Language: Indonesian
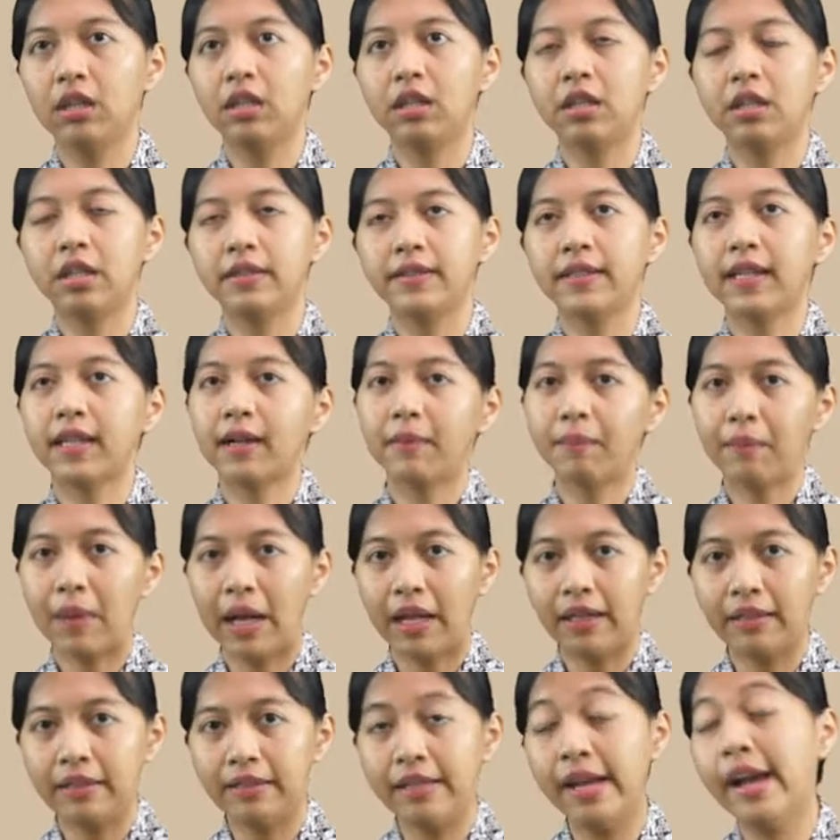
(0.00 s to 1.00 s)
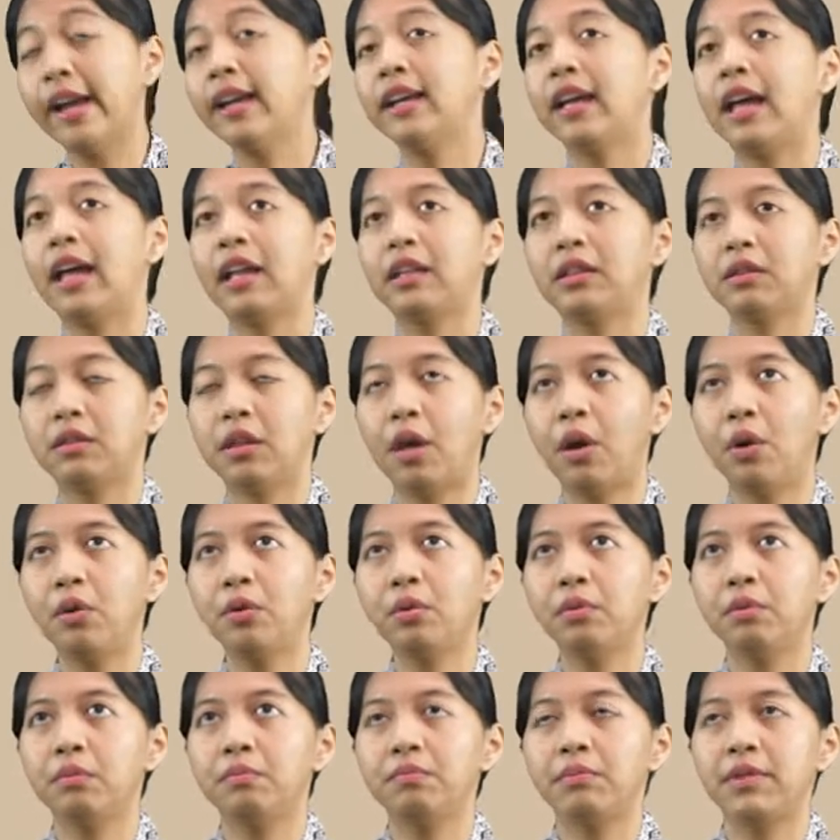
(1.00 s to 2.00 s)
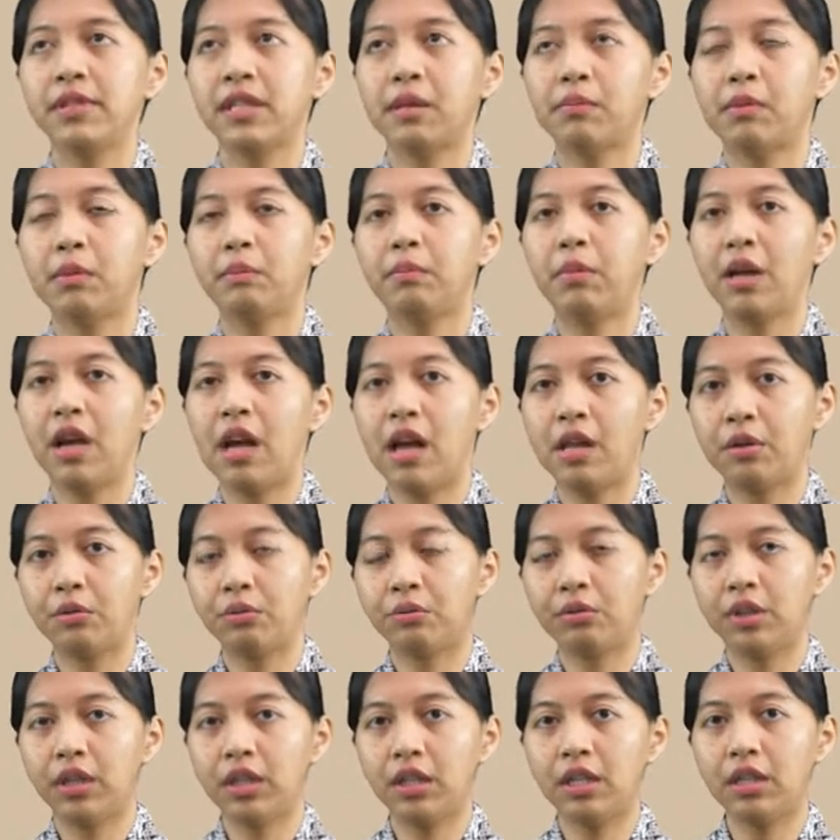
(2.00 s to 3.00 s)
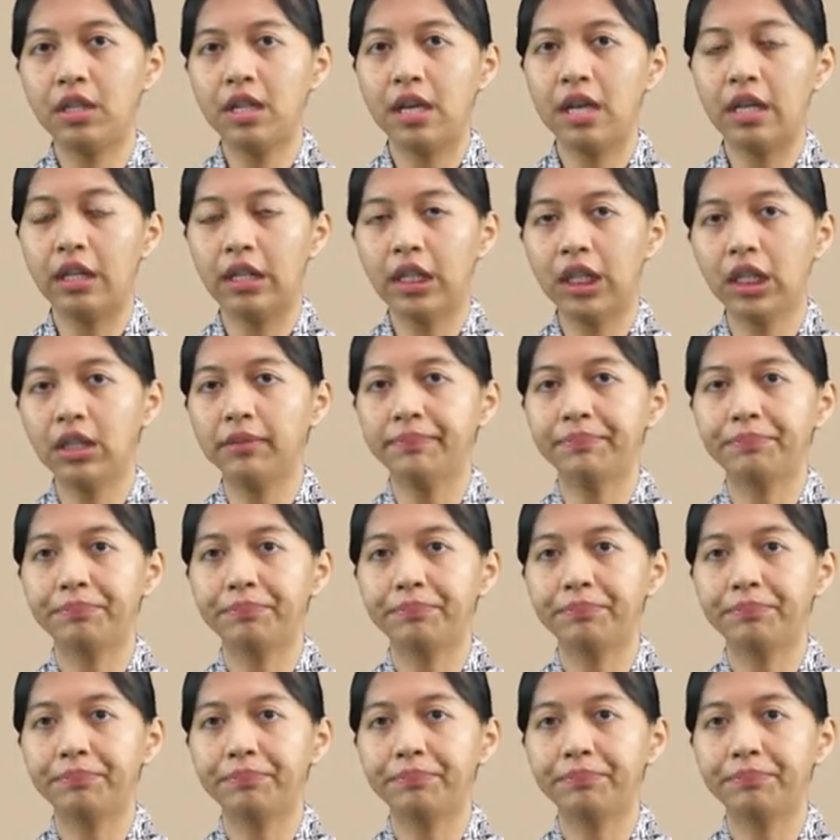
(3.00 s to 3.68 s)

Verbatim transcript: uh, cara pandang atau bisa mempengaruhi dari